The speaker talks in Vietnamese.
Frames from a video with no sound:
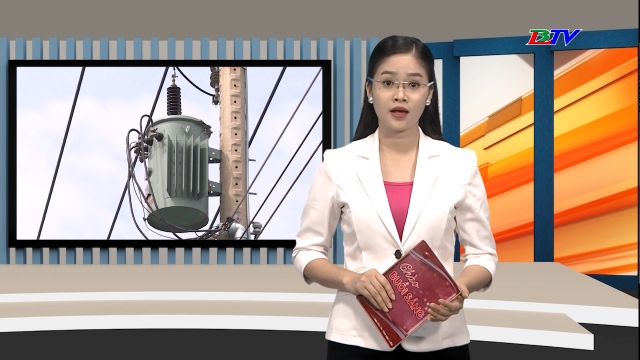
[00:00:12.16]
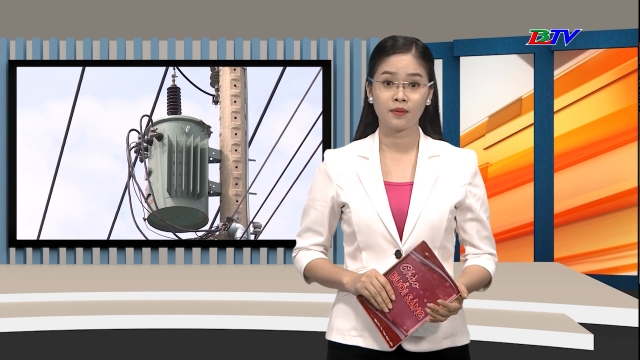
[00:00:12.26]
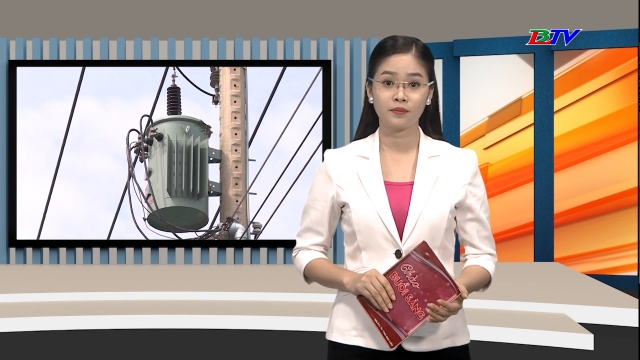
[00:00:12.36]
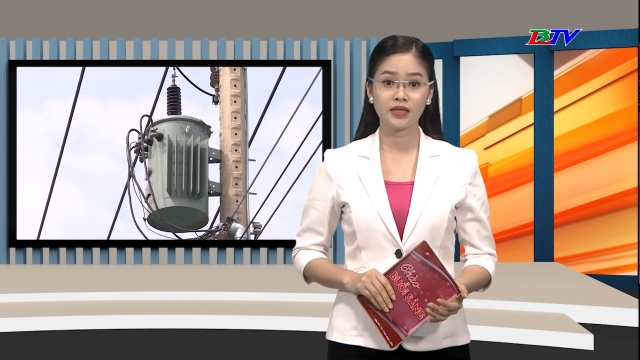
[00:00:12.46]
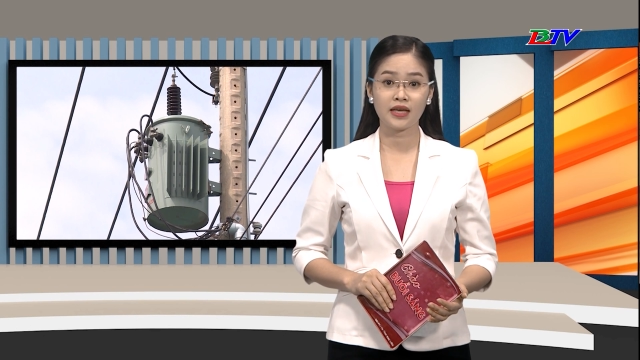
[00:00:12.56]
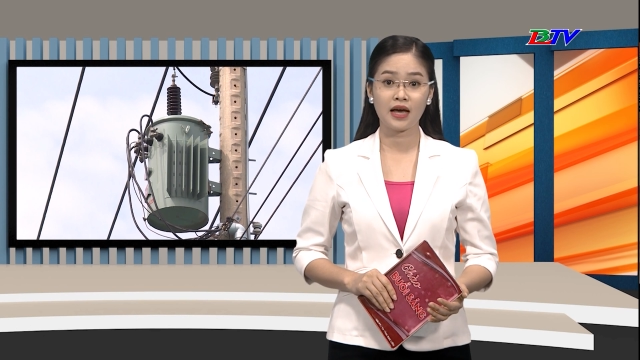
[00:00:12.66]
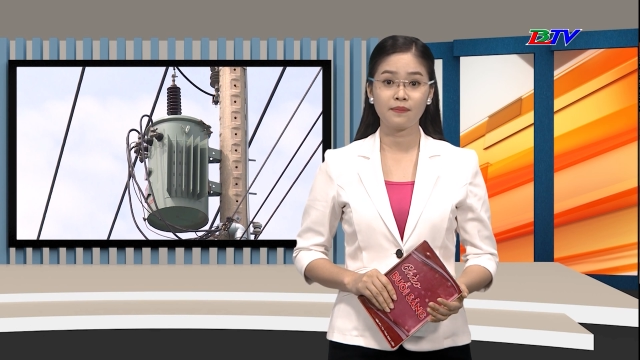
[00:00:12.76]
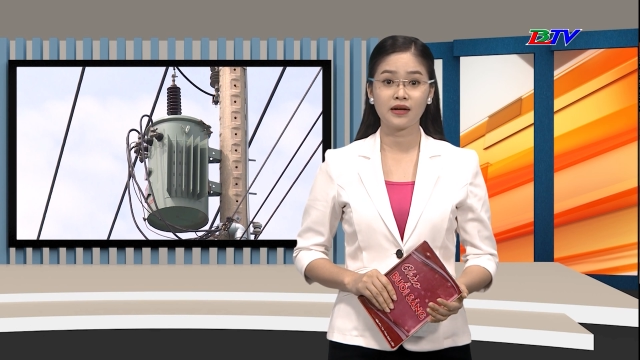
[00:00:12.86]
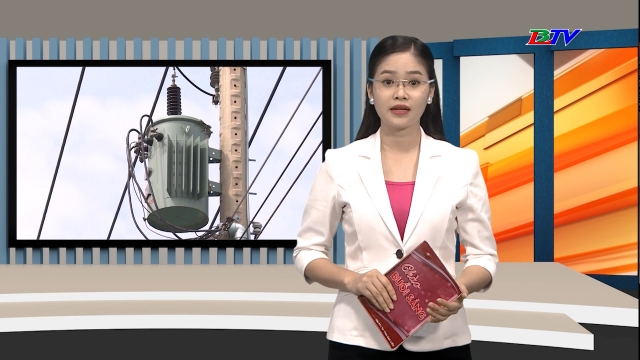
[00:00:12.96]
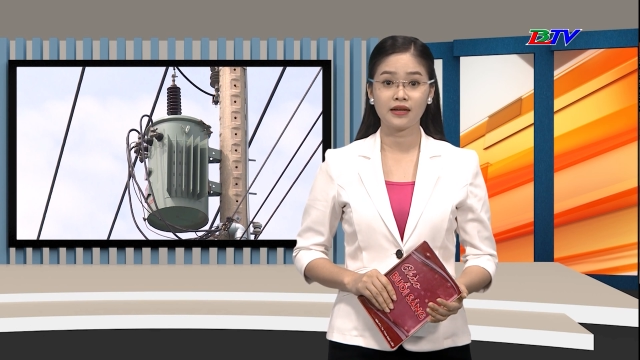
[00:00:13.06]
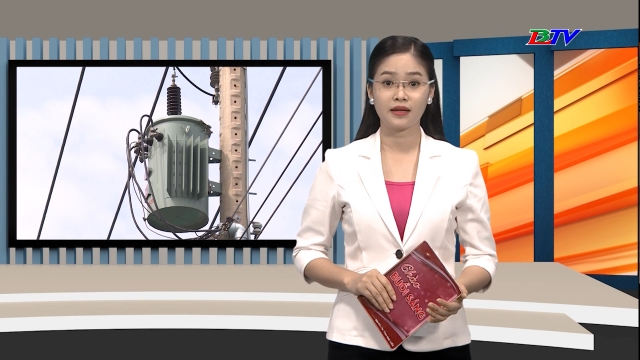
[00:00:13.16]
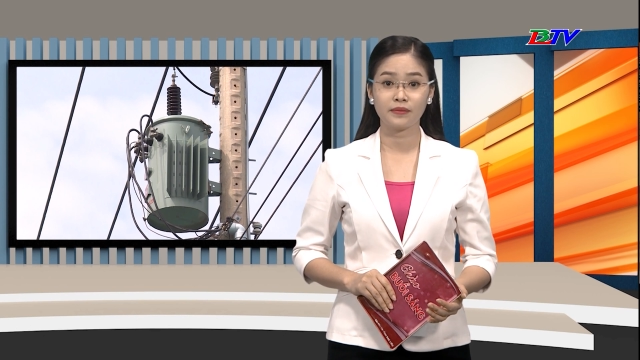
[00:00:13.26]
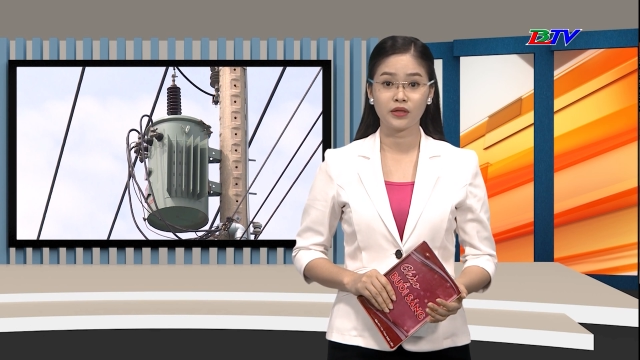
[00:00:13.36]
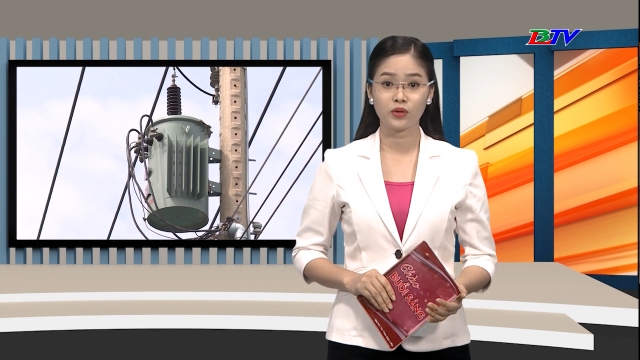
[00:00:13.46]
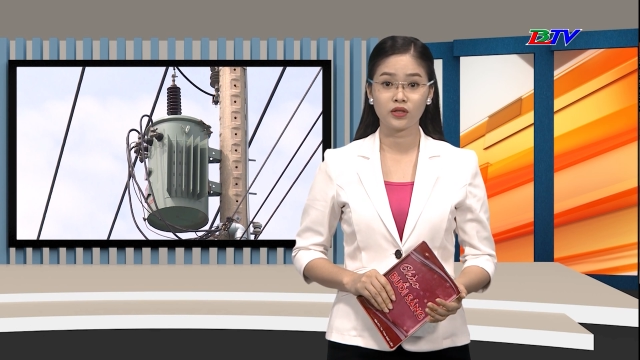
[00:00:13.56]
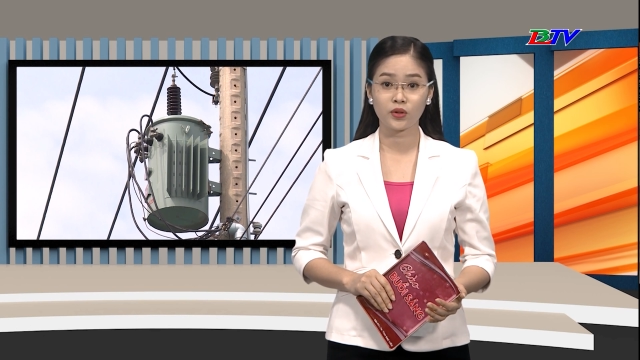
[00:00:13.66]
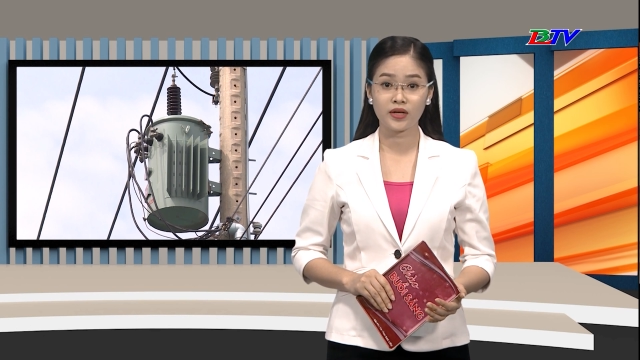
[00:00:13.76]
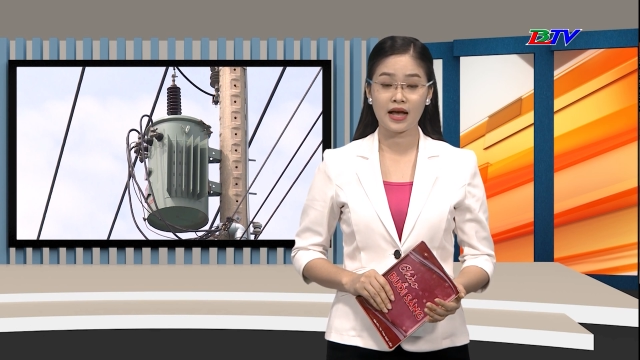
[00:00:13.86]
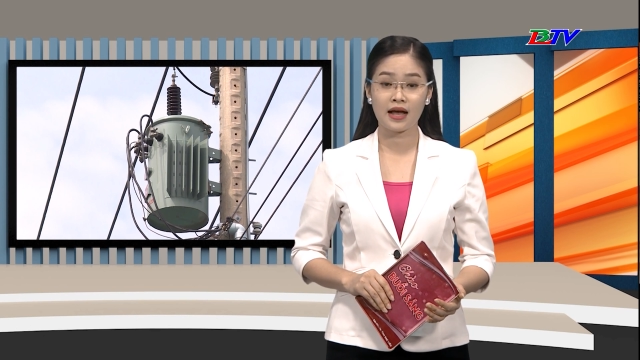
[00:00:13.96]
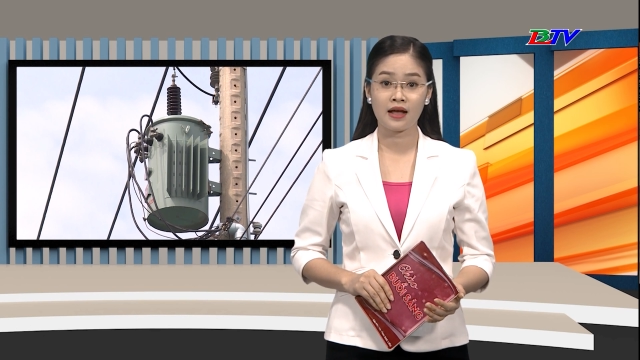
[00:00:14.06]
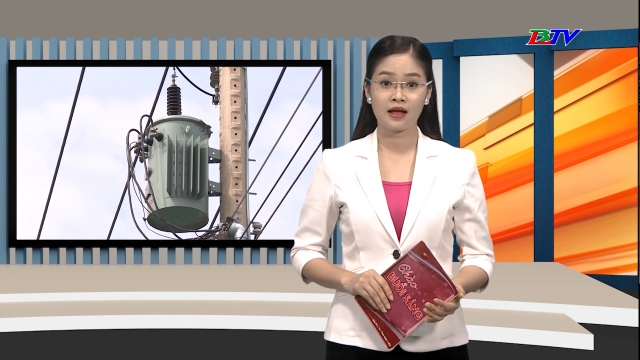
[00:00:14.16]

Mức giá bán lẻ điện bình quân tối đa